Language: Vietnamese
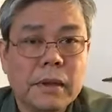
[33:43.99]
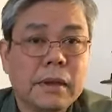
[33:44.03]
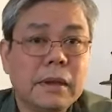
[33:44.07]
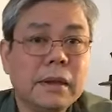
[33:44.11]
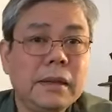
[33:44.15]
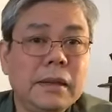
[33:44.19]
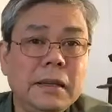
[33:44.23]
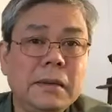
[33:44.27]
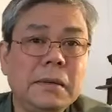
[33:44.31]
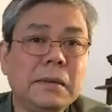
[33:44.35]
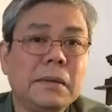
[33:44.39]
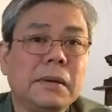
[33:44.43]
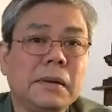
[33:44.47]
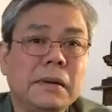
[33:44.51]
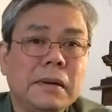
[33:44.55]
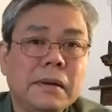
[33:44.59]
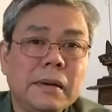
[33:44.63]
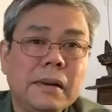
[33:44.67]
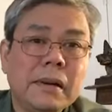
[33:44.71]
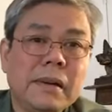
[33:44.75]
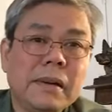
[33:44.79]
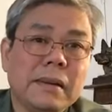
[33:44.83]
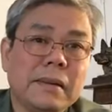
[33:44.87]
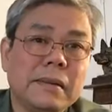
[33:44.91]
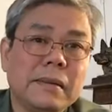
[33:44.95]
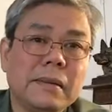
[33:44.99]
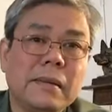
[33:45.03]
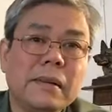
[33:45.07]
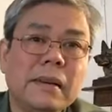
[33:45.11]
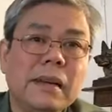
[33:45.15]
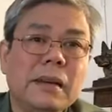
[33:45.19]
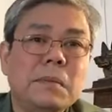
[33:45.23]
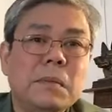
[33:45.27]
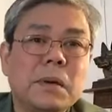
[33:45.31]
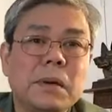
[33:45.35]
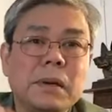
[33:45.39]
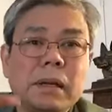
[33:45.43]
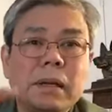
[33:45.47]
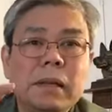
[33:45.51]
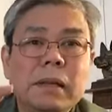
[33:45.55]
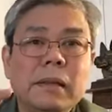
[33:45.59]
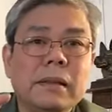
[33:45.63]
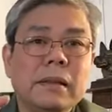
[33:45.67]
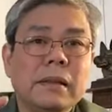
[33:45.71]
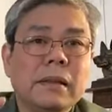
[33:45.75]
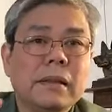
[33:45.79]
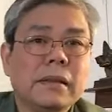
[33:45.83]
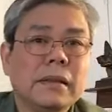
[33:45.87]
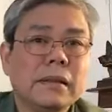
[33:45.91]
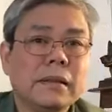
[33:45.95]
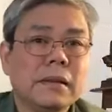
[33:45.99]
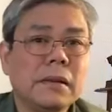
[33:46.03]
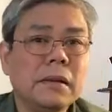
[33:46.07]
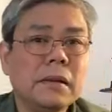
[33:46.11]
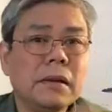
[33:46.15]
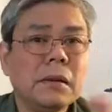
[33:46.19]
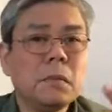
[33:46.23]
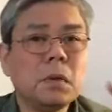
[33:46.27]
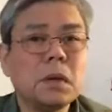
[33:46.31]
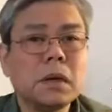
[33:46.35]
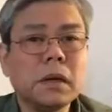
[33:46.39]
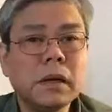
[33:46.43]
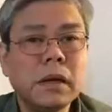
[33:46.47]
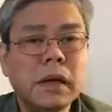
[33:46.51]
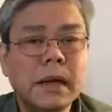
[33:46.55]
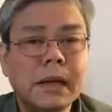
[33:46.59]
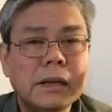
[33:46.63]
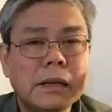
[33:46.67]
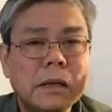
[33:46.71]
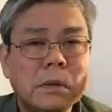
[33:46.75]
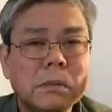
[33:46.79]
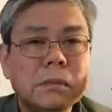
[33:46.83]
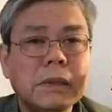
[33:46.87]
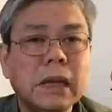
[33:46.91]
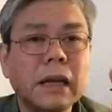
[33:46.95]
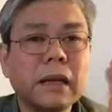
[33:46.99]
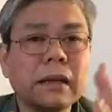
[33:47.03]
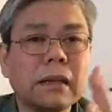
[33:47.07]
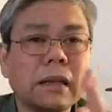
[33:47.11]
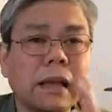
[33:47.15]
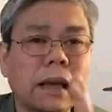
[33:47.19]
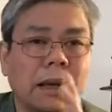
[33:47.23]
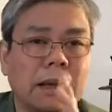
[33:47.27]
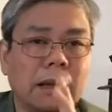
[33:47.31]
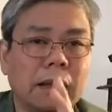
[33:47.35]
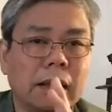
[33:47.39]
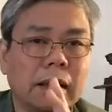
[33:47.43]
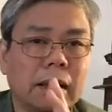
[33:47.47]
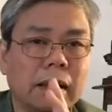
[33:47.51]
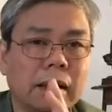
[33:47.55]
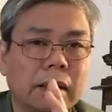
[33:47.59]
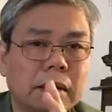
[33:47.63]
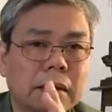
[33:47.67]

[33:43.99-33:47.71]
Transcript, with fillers: Cái điều đó nó là một cái nó là một cái hành động tát tay